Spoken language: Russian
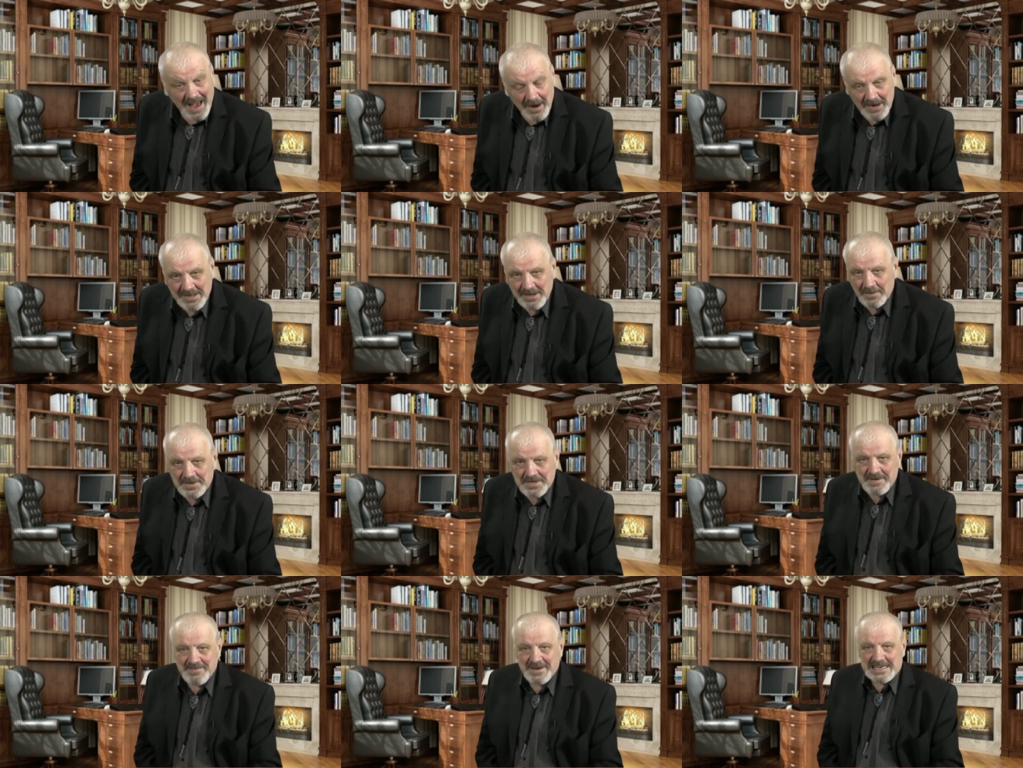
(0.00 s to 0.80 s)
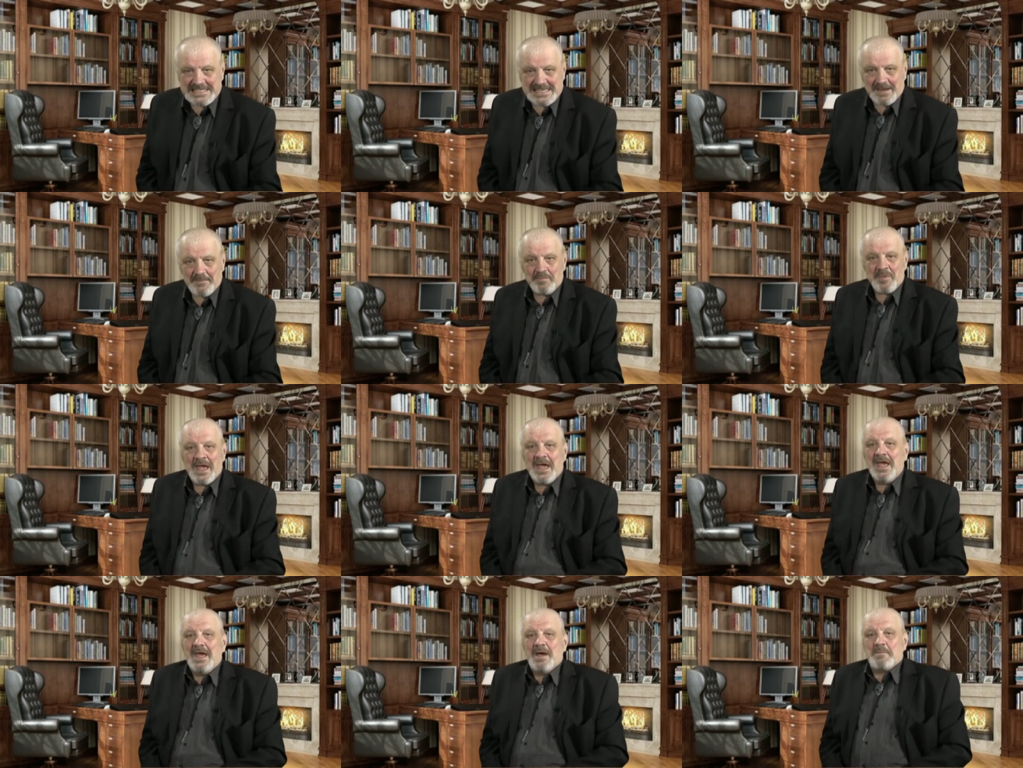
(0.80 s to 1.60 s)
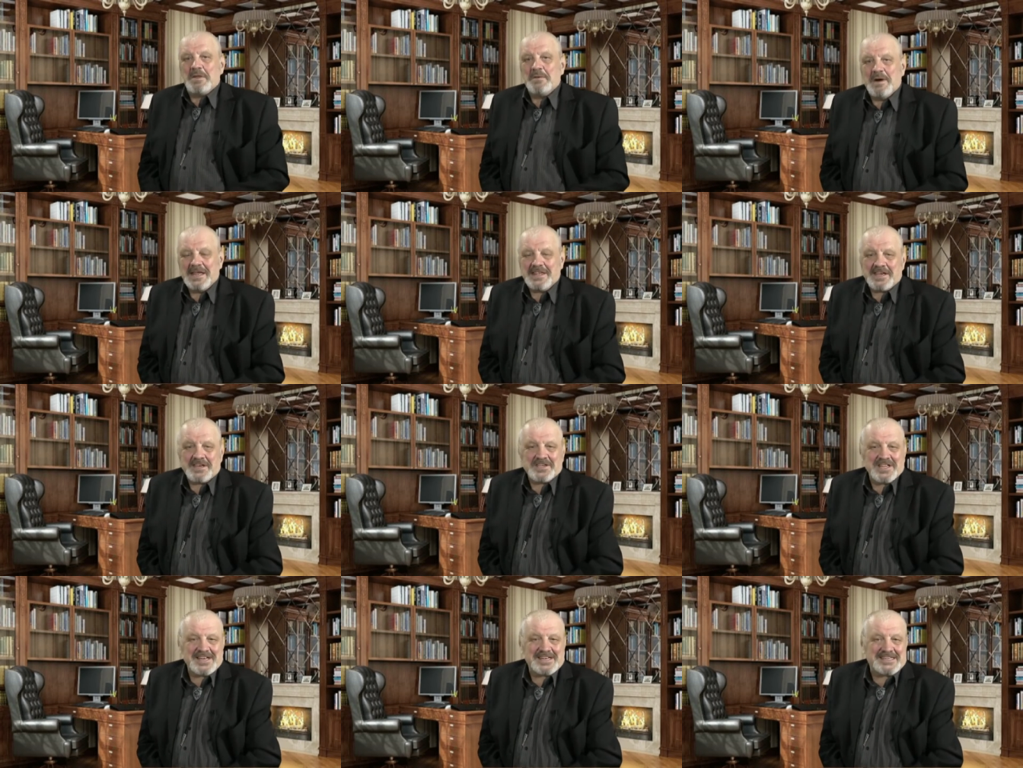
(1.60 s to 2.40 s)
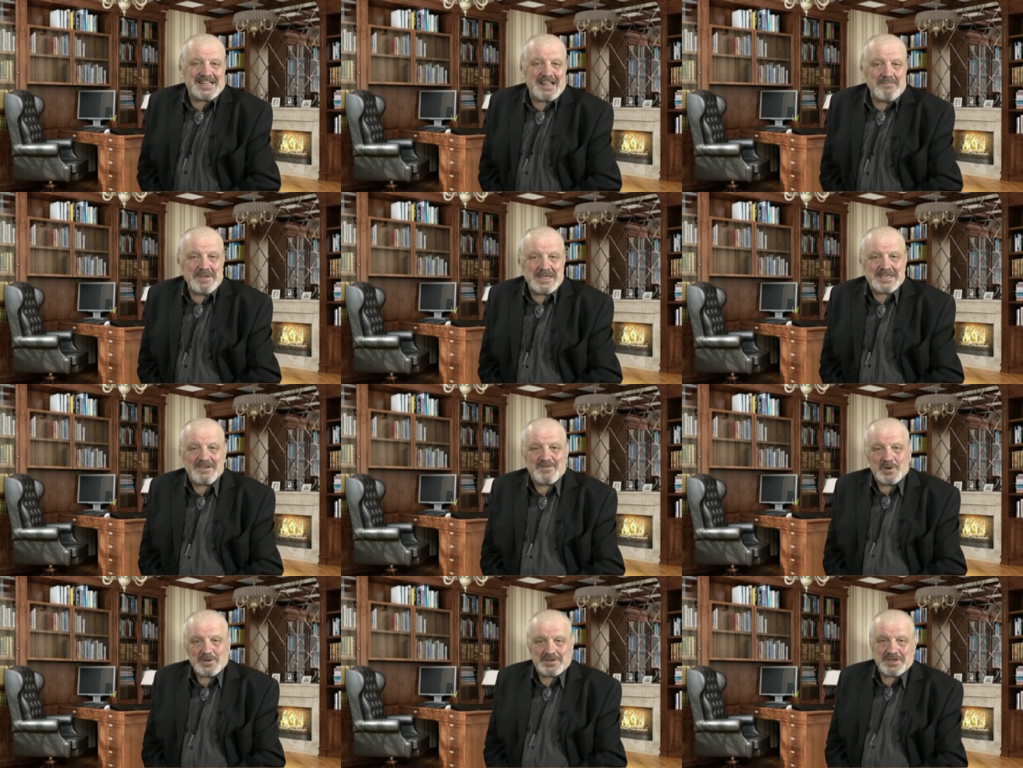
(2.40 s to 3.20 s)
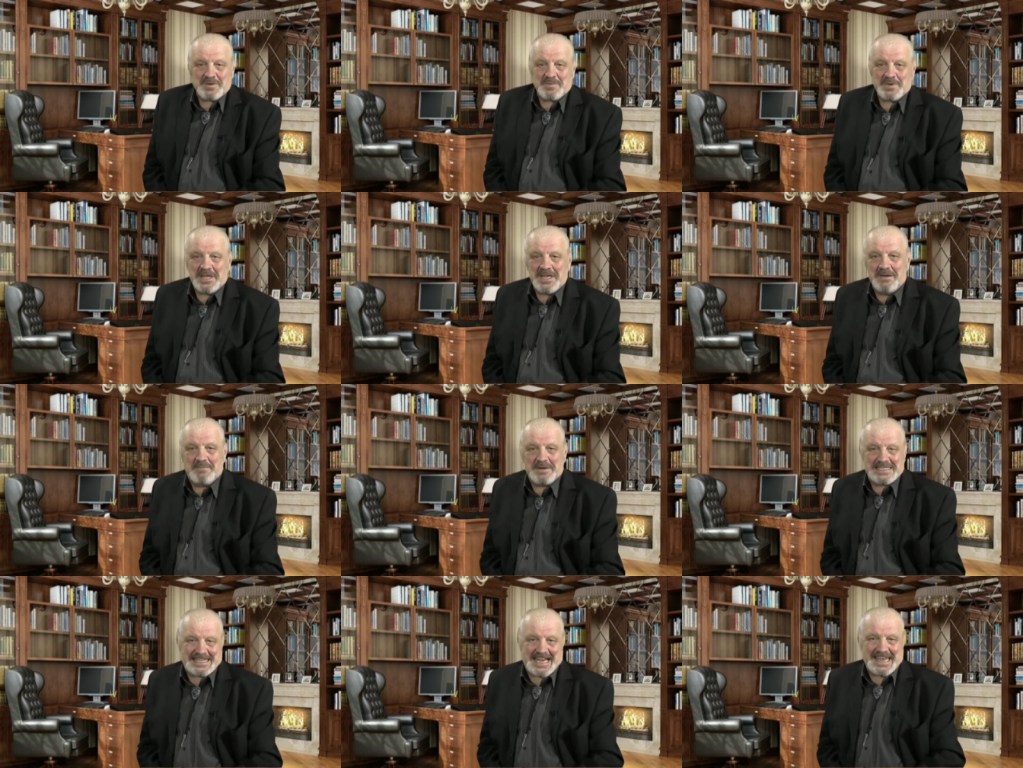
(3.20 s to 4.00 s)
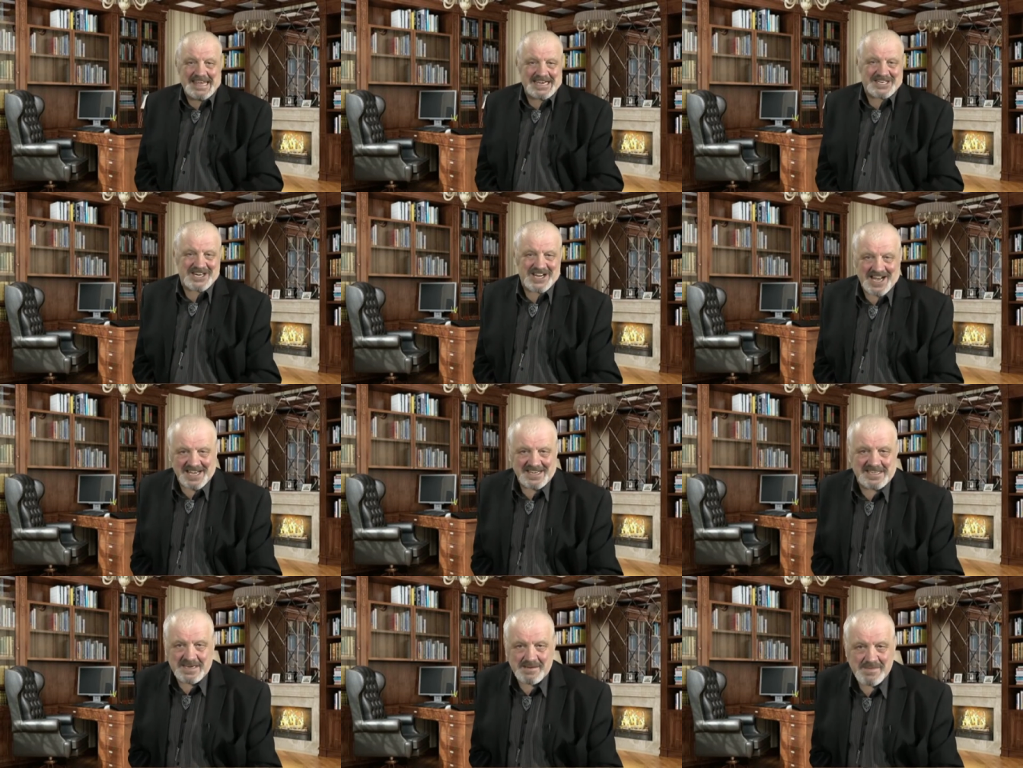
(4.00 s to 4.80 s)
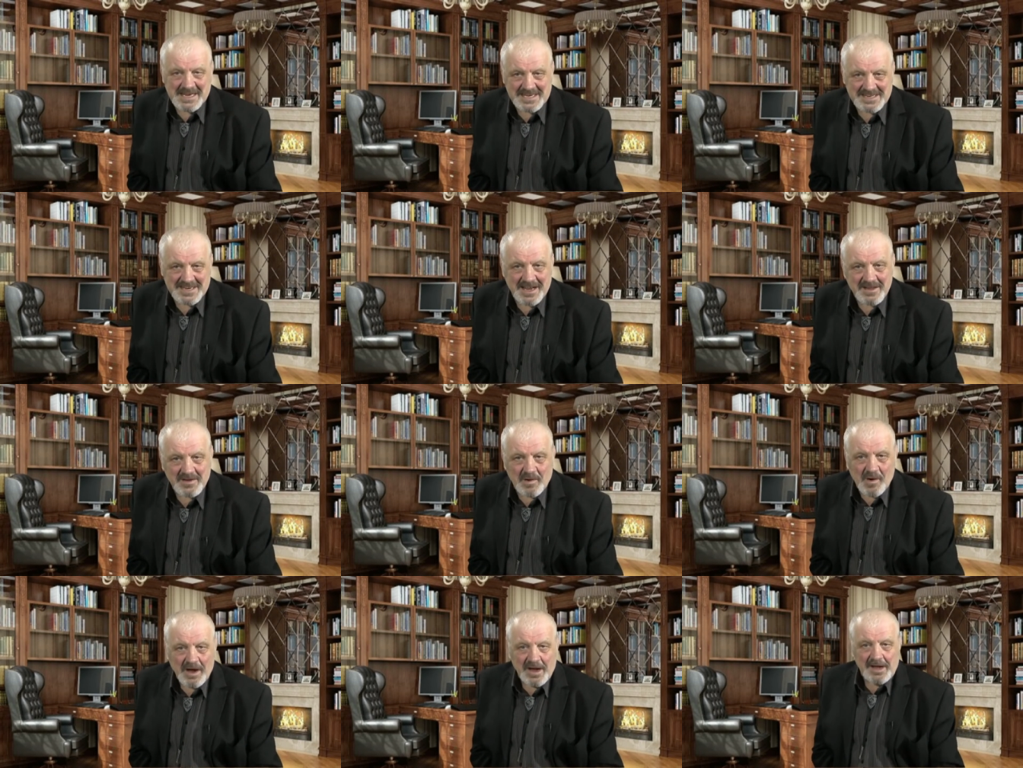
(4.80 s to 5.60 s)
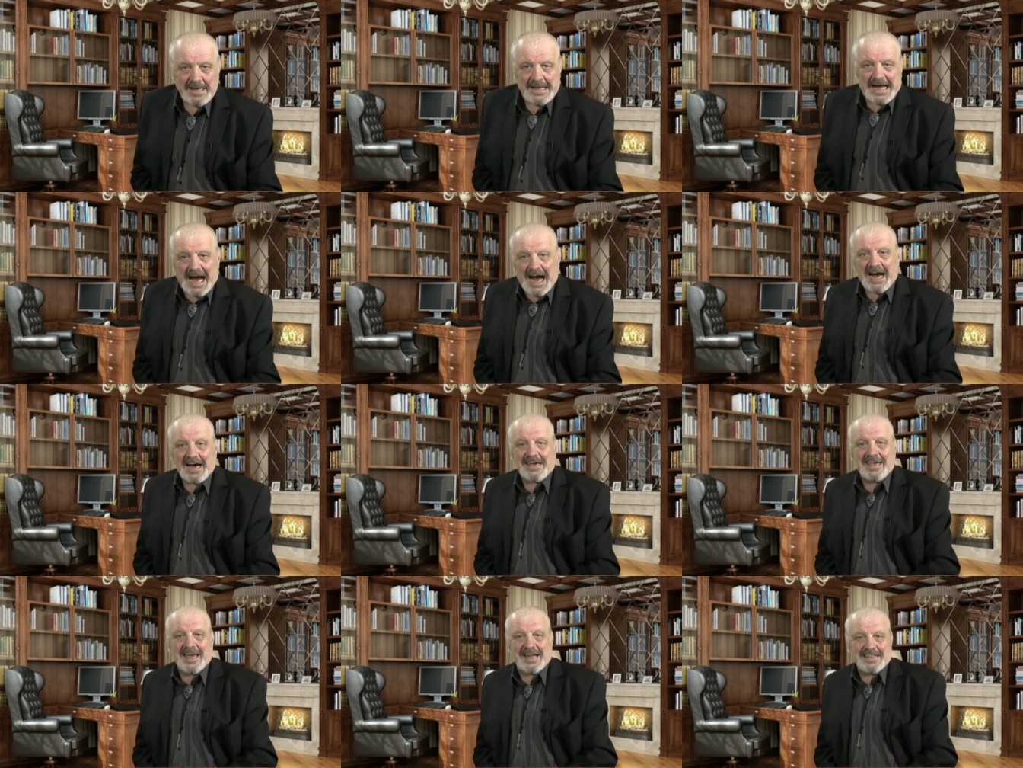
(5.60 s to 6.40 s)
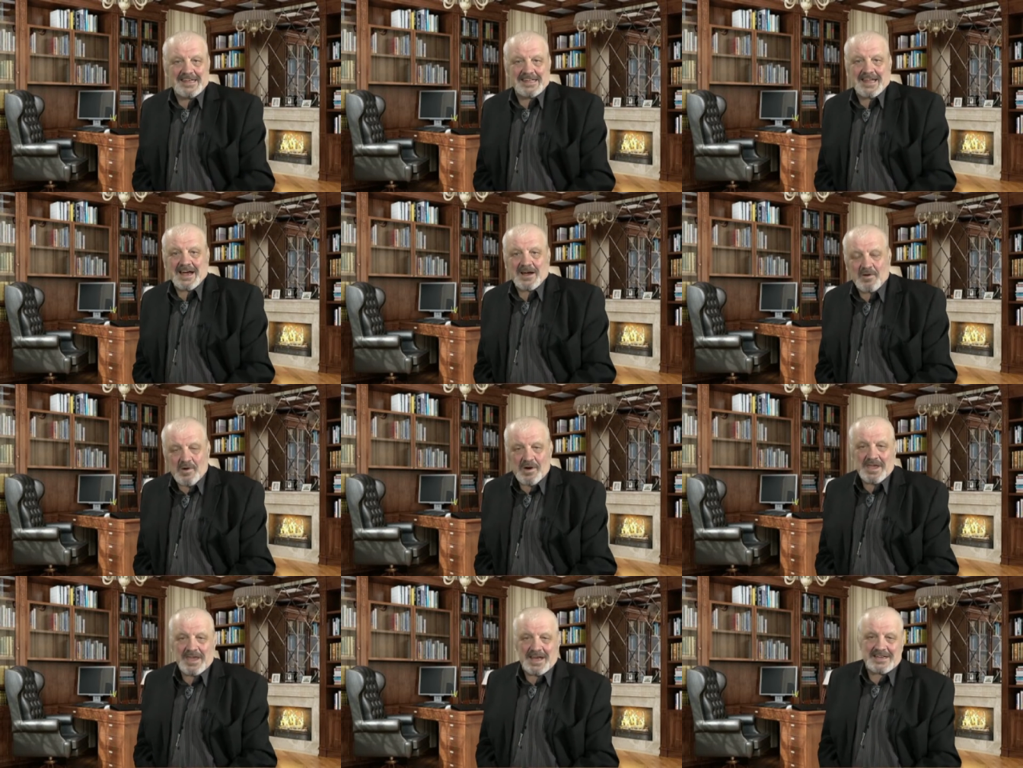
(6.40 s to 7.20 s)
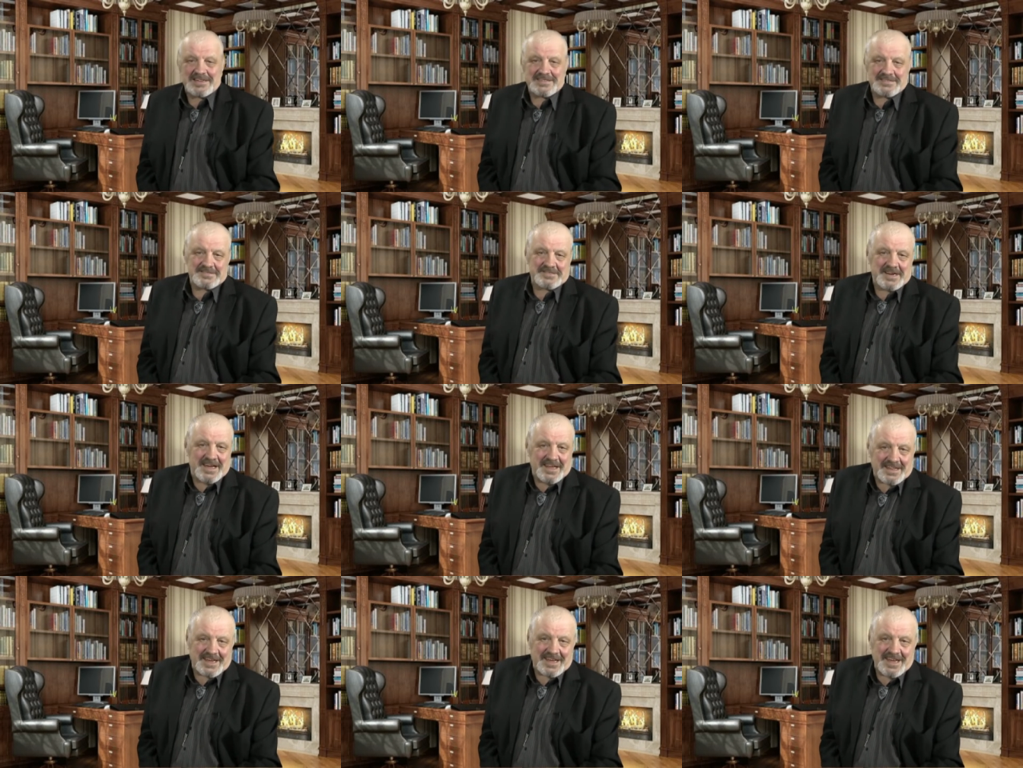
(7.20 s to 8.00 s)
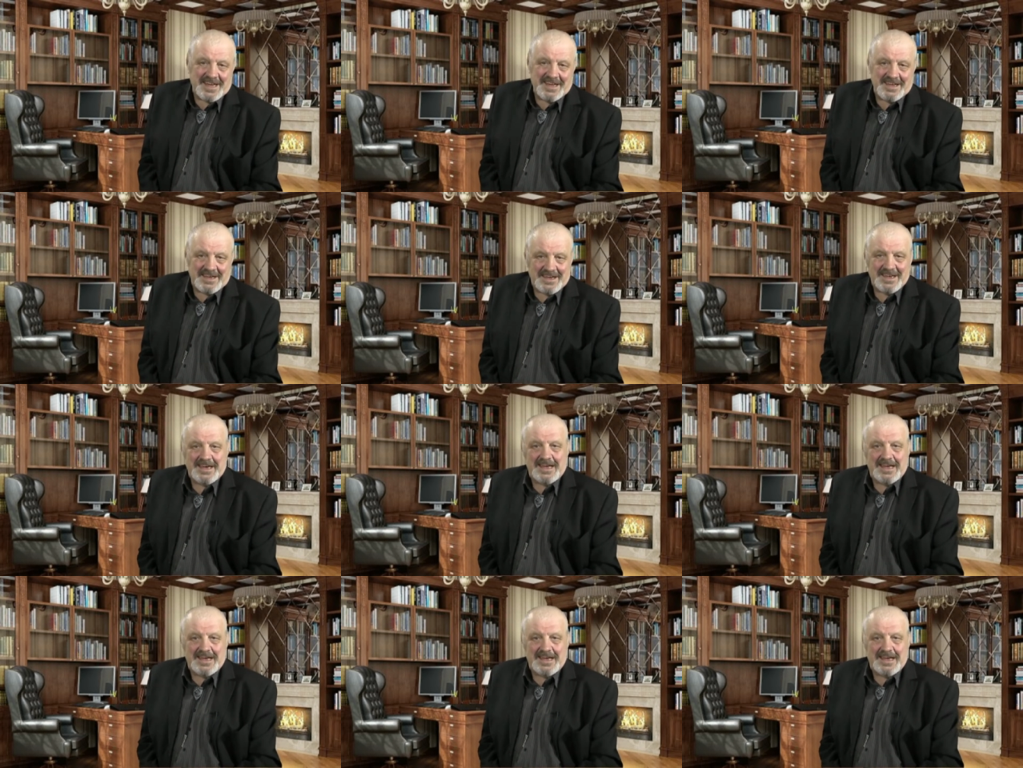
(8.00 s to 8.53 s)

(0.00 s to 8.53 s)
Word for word: Это очень важно. Понимаете, человек стремится вот к чему. Либо занижает самооценку, ах, я не такой, я этакий,